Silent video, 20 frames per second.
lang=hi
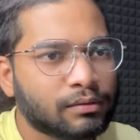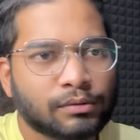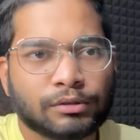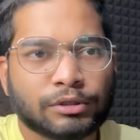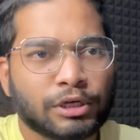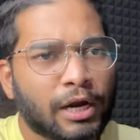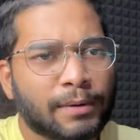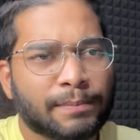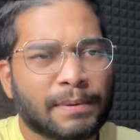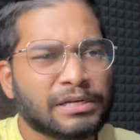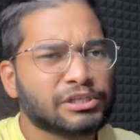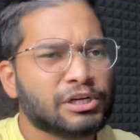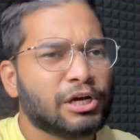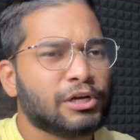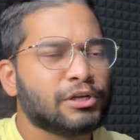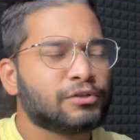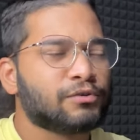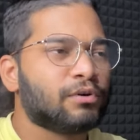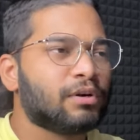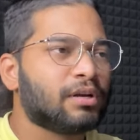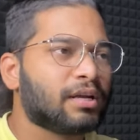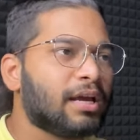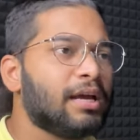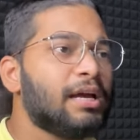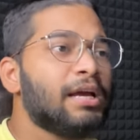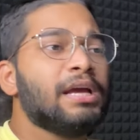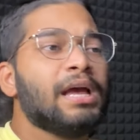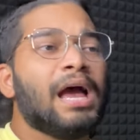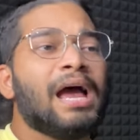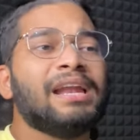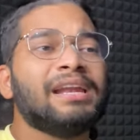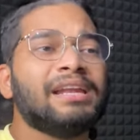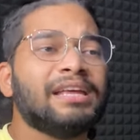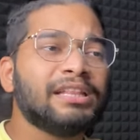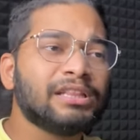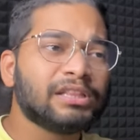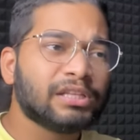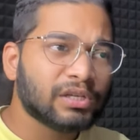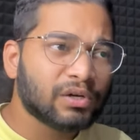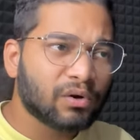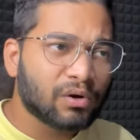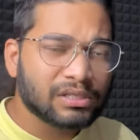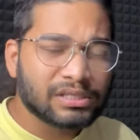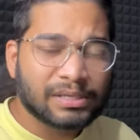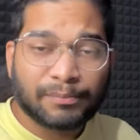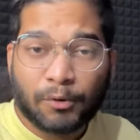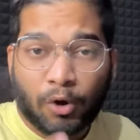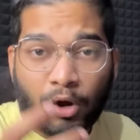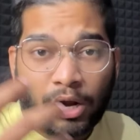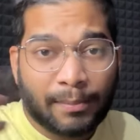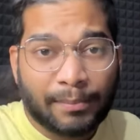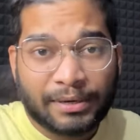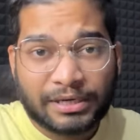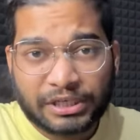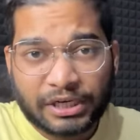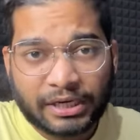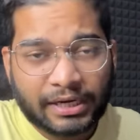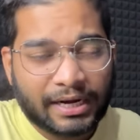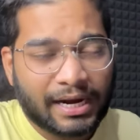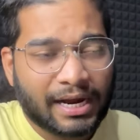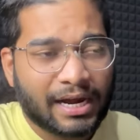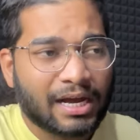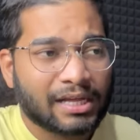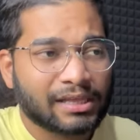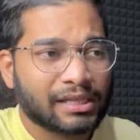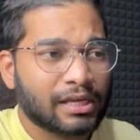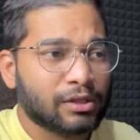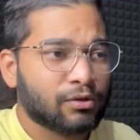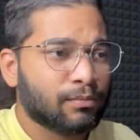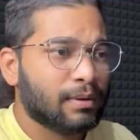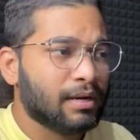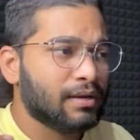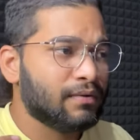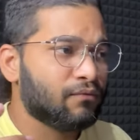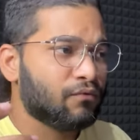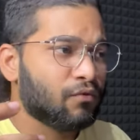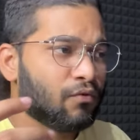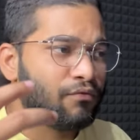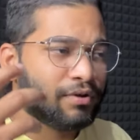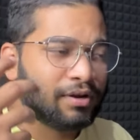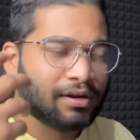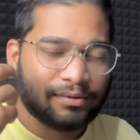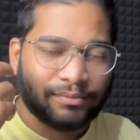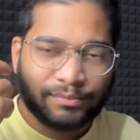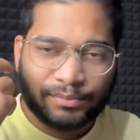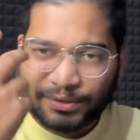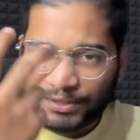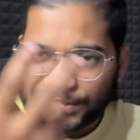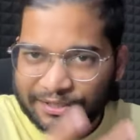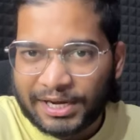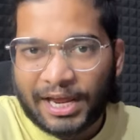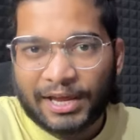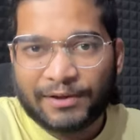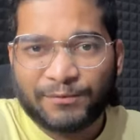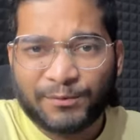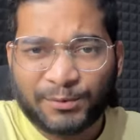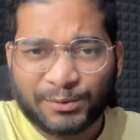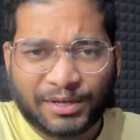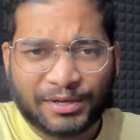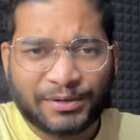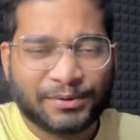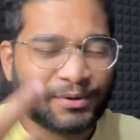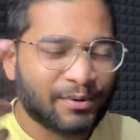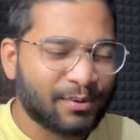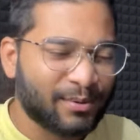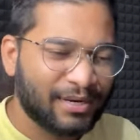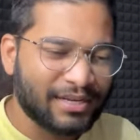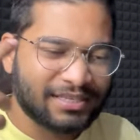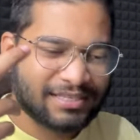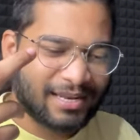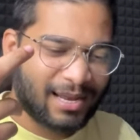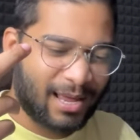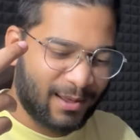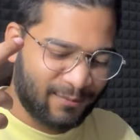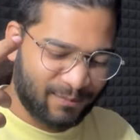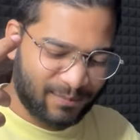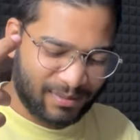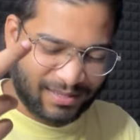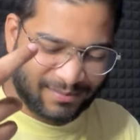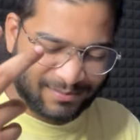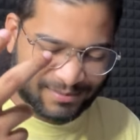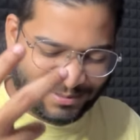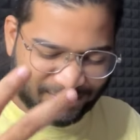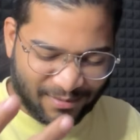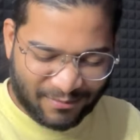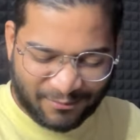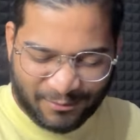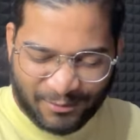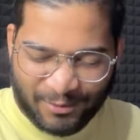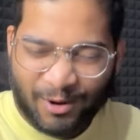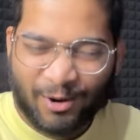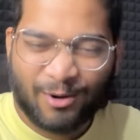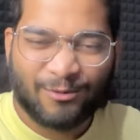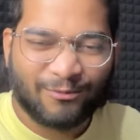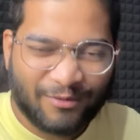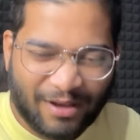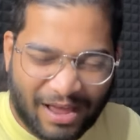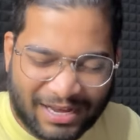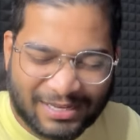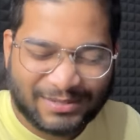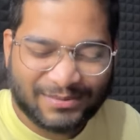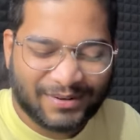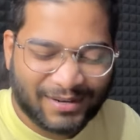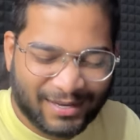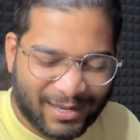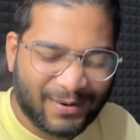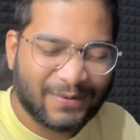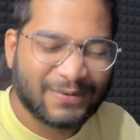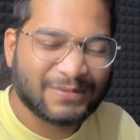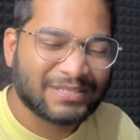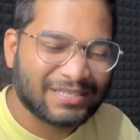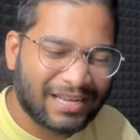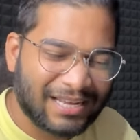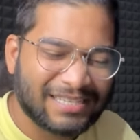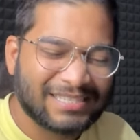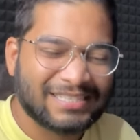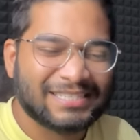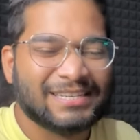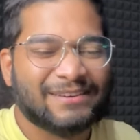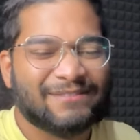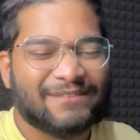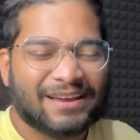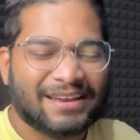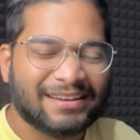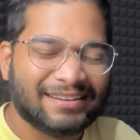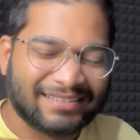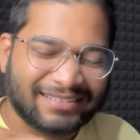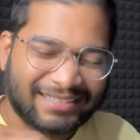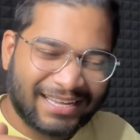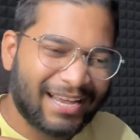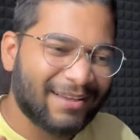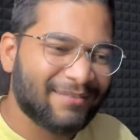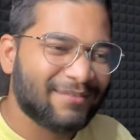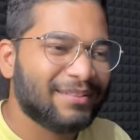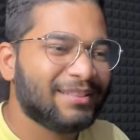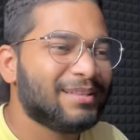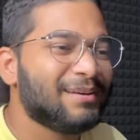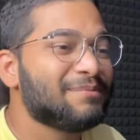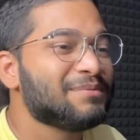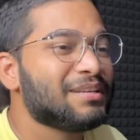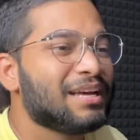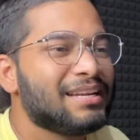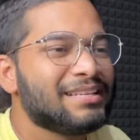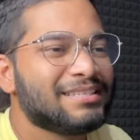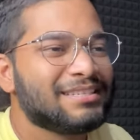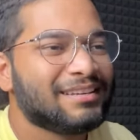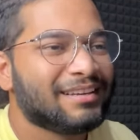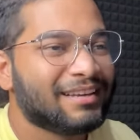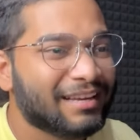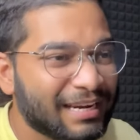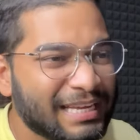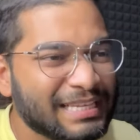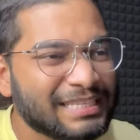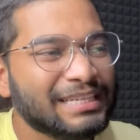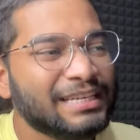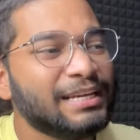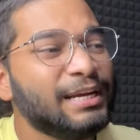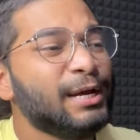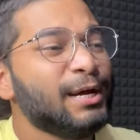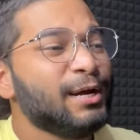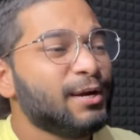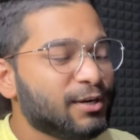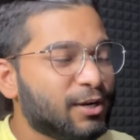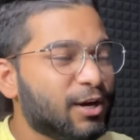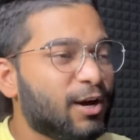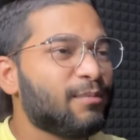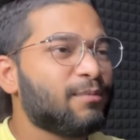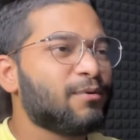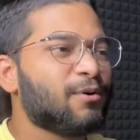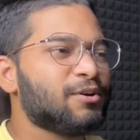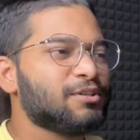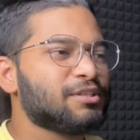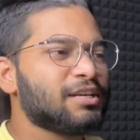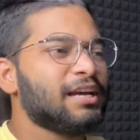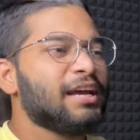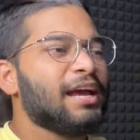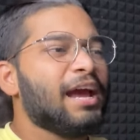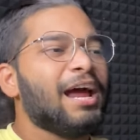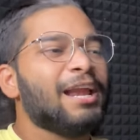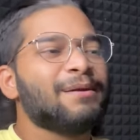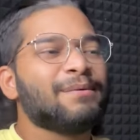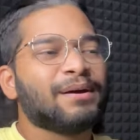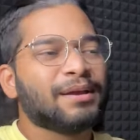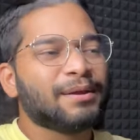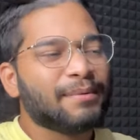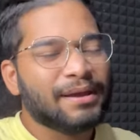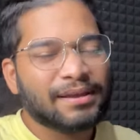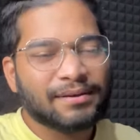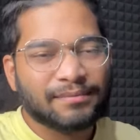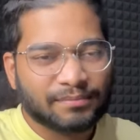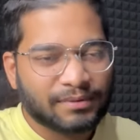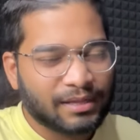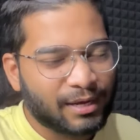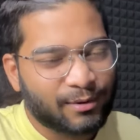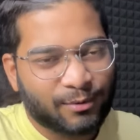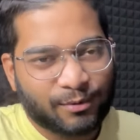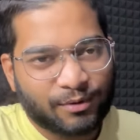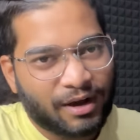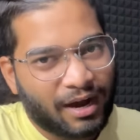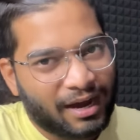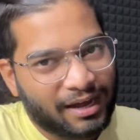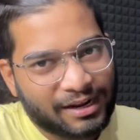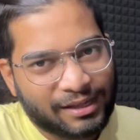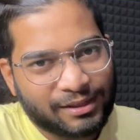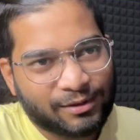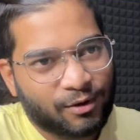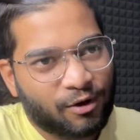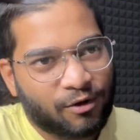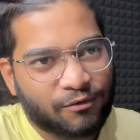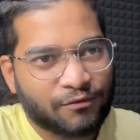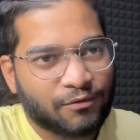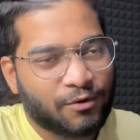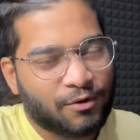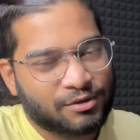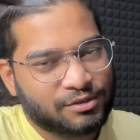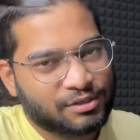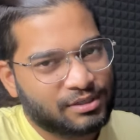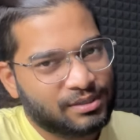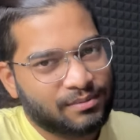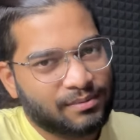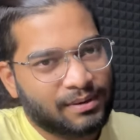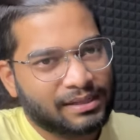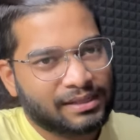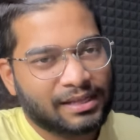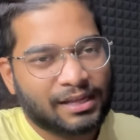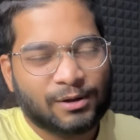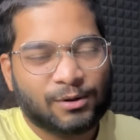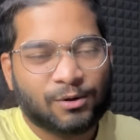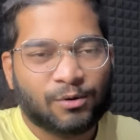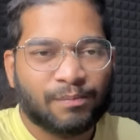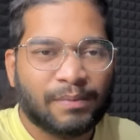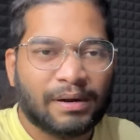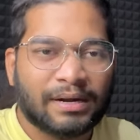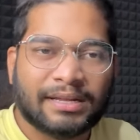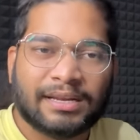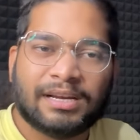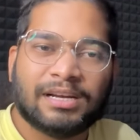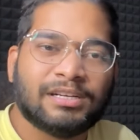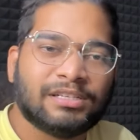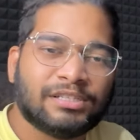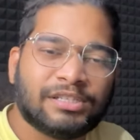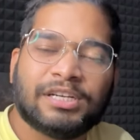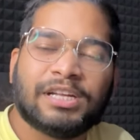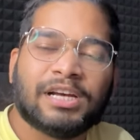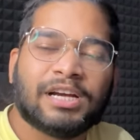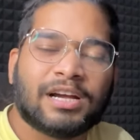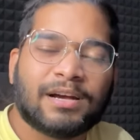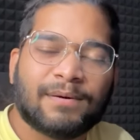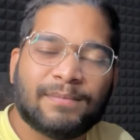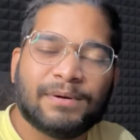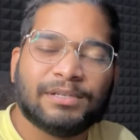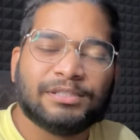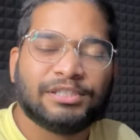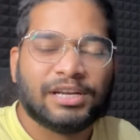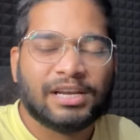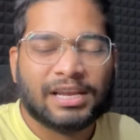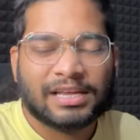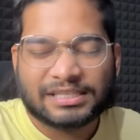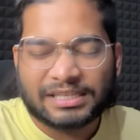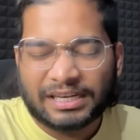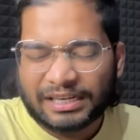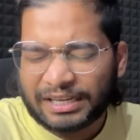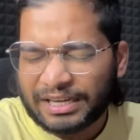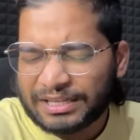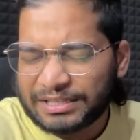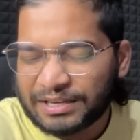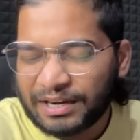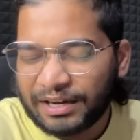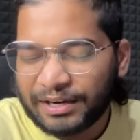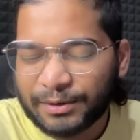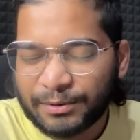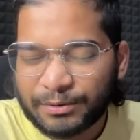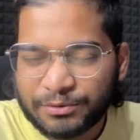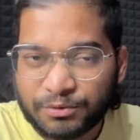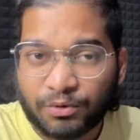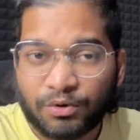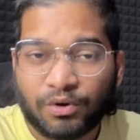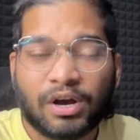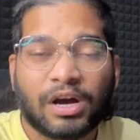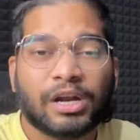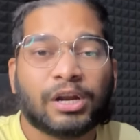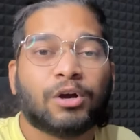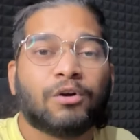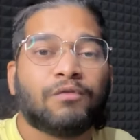चार पांच गाने सुन रखे हैं एंड इन तीनों का जब कोलेब्रेशन ट्रैक आता है तो भाई वो फिर रिच लाइफ होता है यू नो रिच लाइफ मतलब जिसमें फुल ऑन फ्लैक्स वगैरह हो सारी चीज़ें भाई डैम एकदम सारी चीज़ें क्रेजी टॉप नॉच एंड बाकी भाई देखो गाना तो ऑफकोर्स सी बात है लूप मटेरियल शीट है कमर्शियल है जाके इस गाने को सुनो गाने का